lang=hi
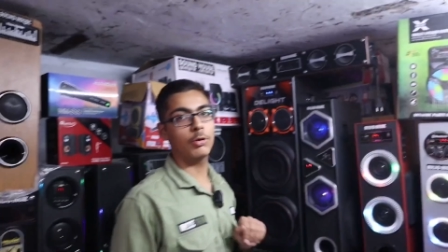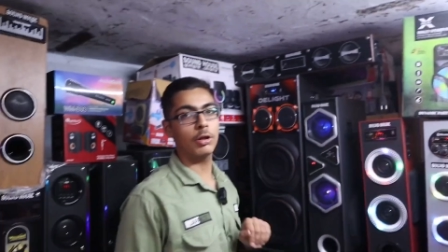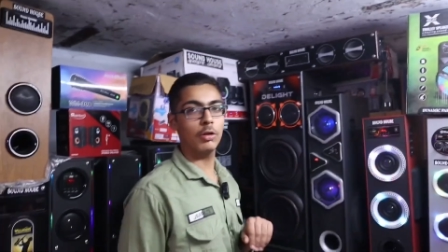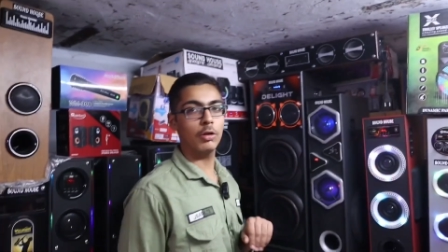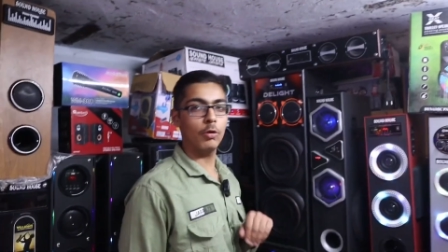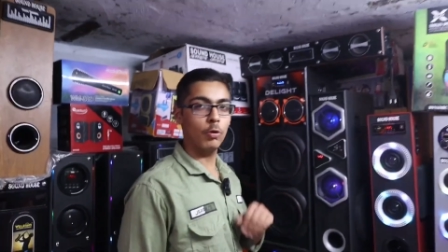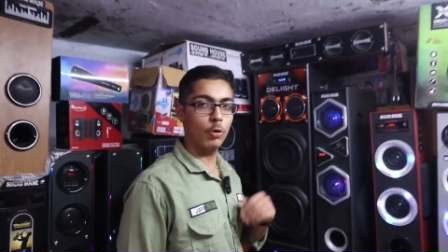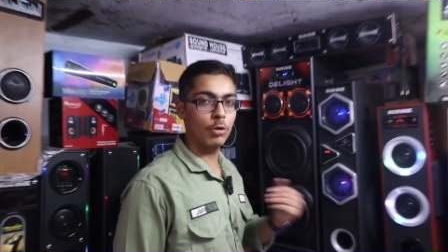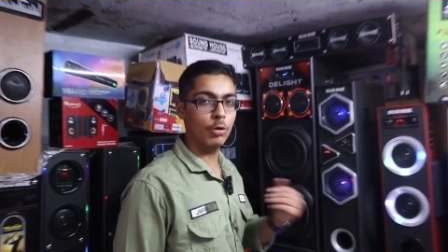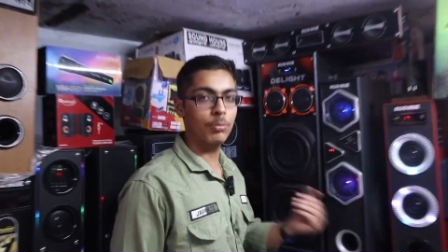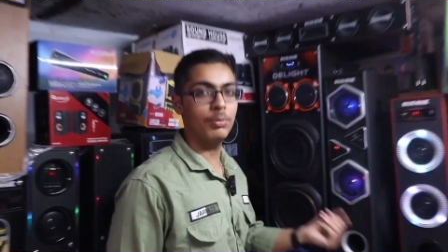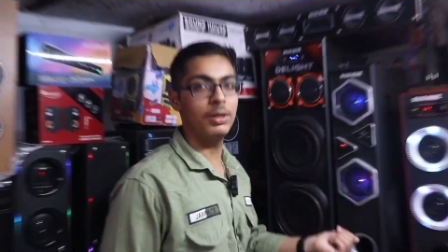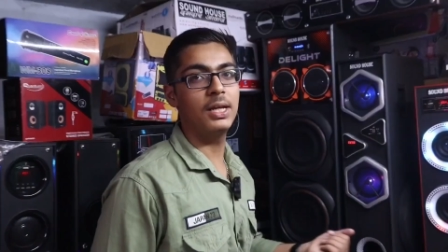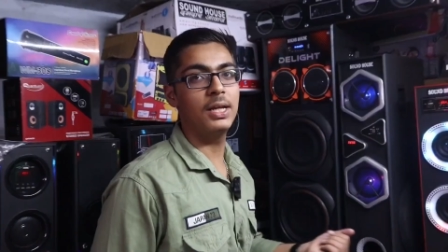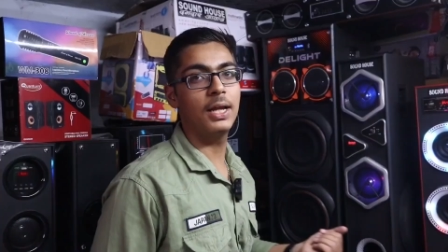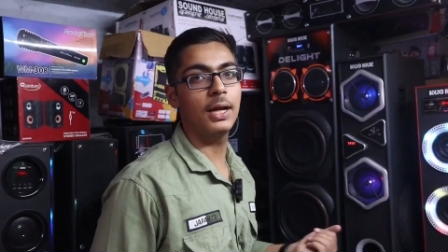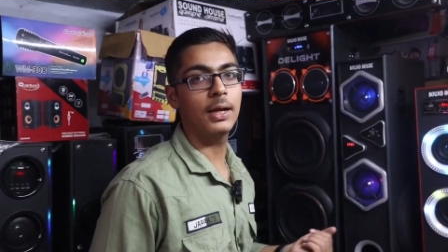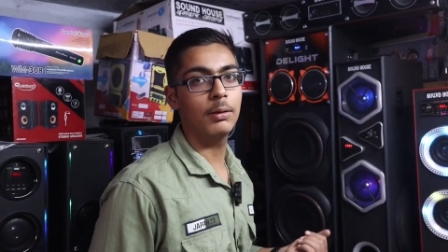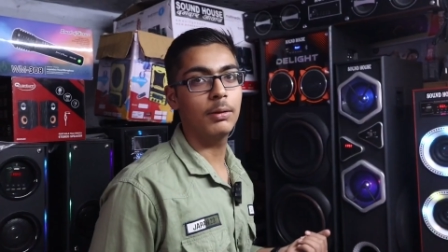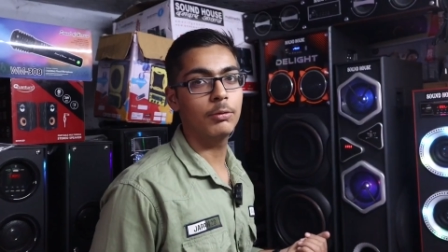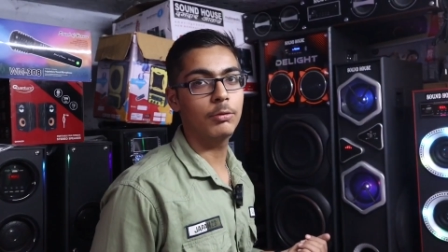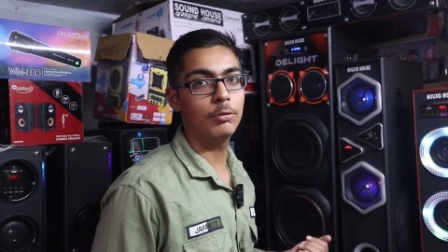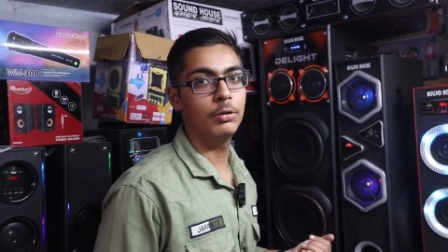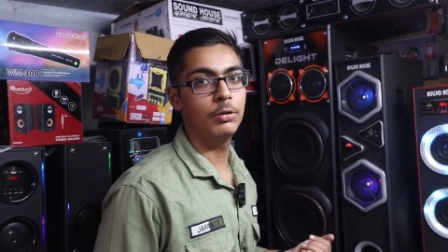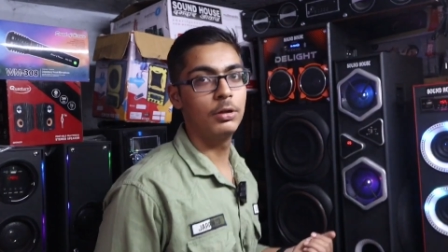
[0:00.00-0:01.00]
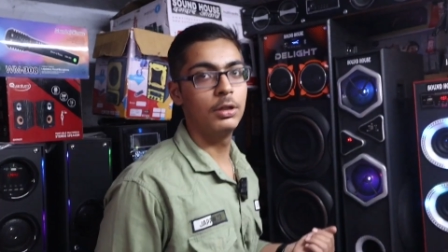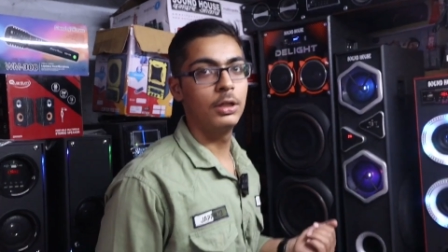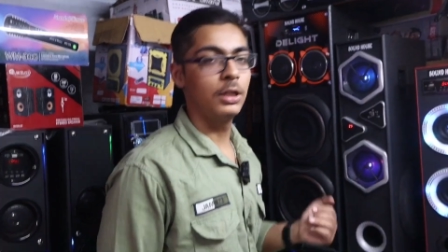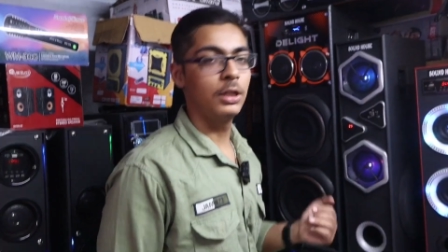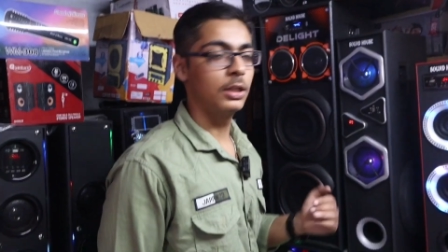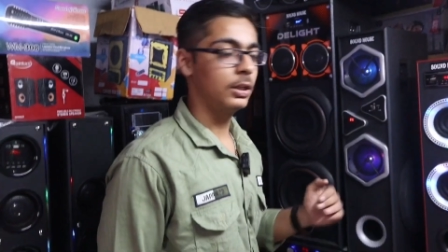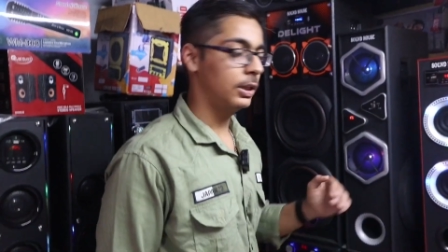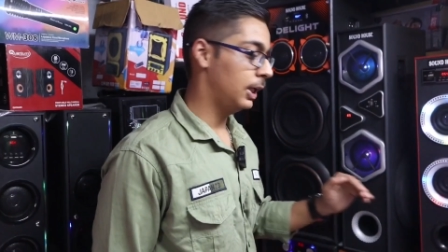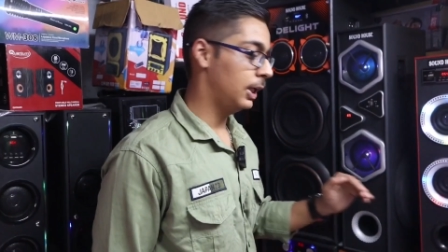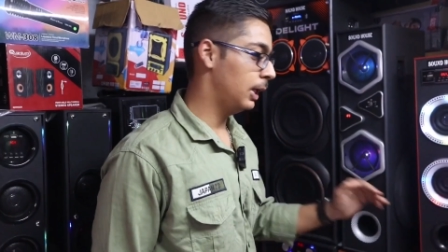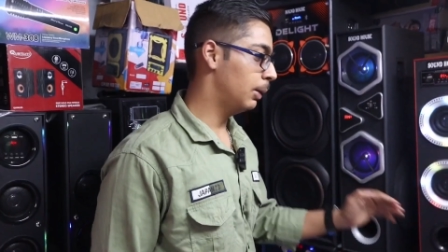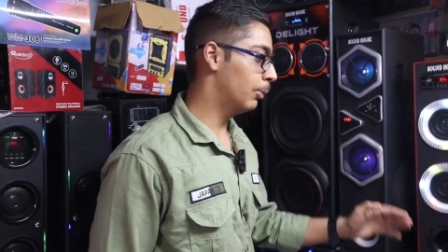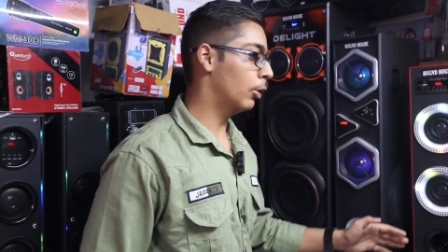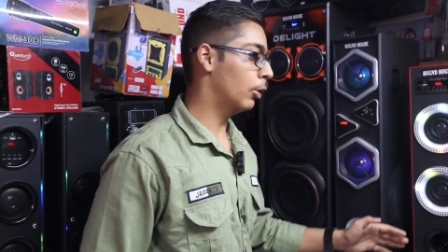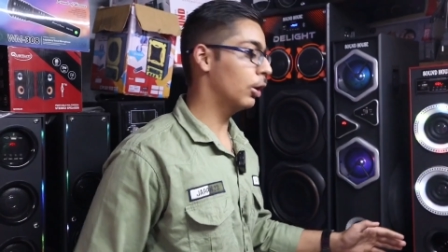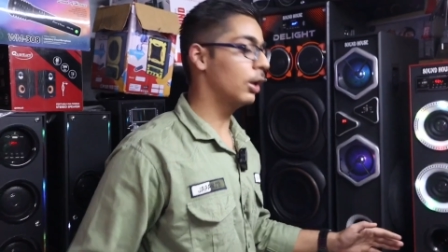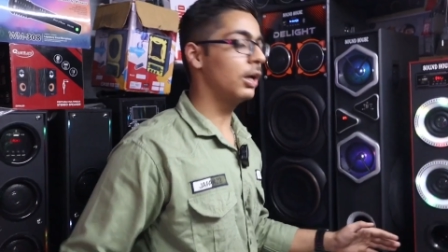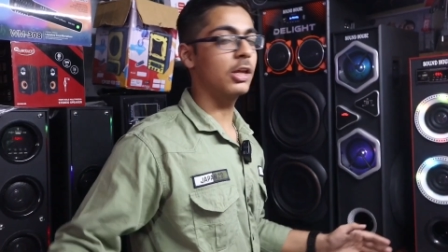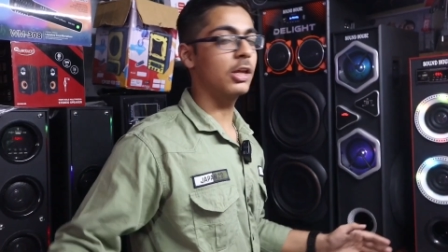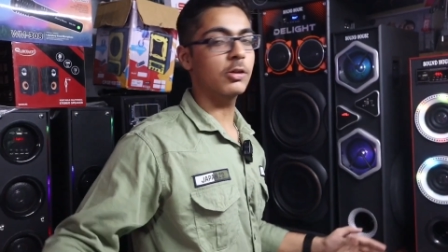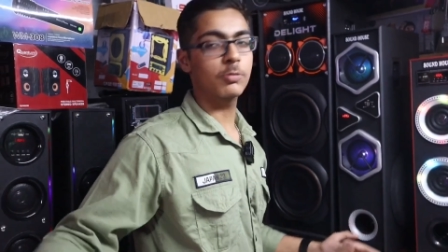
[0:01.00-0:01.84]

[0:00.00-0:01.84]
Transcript: चार मॉडल और मिल जाएगा आपको जी भैया तीन मॉडल